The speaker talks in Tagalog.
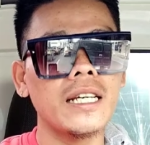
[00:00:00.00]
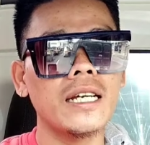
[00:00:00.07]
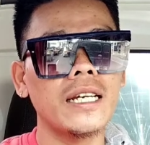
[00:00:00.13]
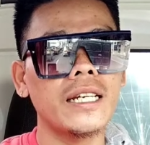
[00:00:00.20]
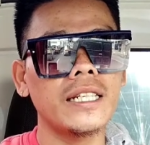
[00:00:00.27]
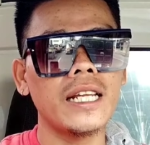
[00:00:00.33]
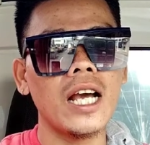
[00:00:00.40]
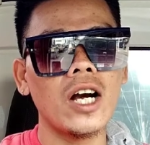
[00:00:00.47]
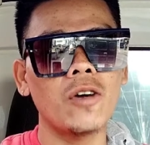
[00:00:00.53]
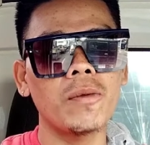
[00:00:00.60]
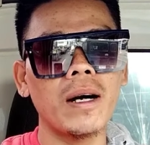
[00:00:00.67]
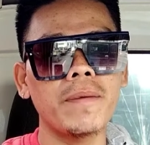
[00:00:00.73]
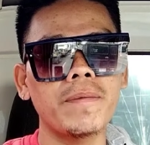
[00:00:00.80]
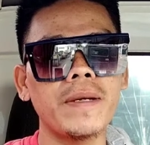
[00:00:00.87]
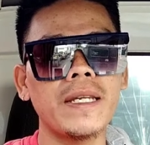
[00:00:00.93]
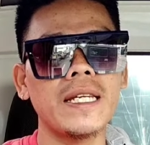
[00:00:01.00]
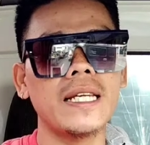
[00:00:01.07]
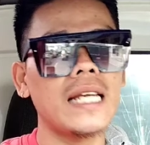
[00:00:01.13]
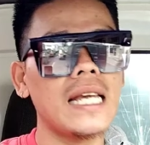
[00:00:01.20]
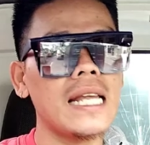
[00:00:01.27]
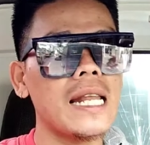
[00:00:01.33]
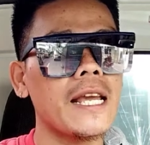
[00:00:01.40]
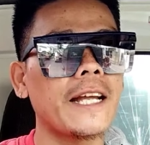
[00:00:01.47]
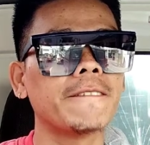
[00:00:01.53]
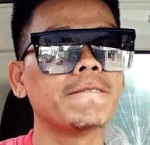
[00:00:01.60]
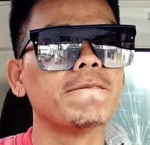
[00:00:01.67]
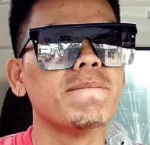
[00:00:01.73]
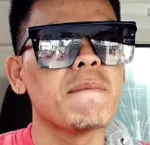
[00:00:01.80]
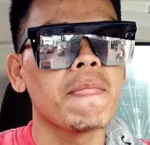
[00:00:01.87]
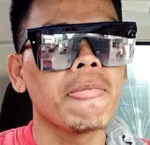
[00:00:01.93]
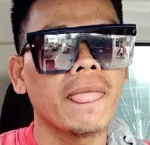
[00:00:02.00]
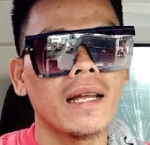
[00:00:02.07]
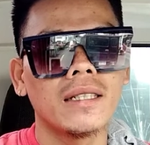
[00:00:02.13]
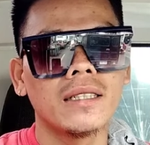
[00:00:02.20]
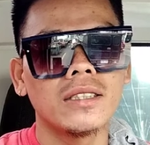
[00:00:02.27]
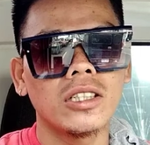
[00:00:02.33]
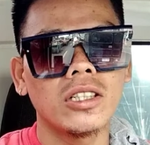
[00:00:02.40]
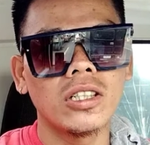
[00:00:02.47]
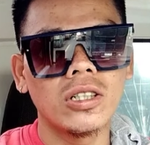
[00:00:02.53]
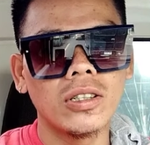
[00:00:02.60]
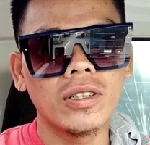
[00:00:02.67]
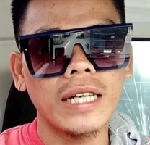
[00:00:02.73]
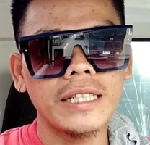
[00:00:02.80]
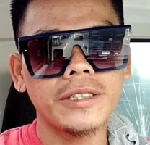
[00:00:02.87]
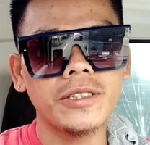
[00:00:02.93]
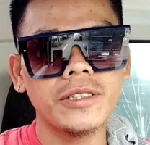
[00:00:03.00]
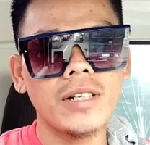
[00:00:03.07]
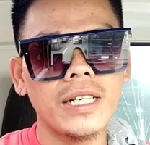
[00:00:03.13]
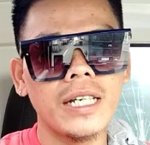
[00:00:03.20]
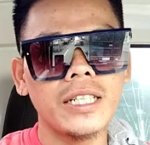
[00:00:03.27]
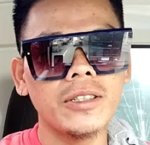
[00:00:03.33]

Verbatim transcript: hindi ako makapigil eh so guys no ayan no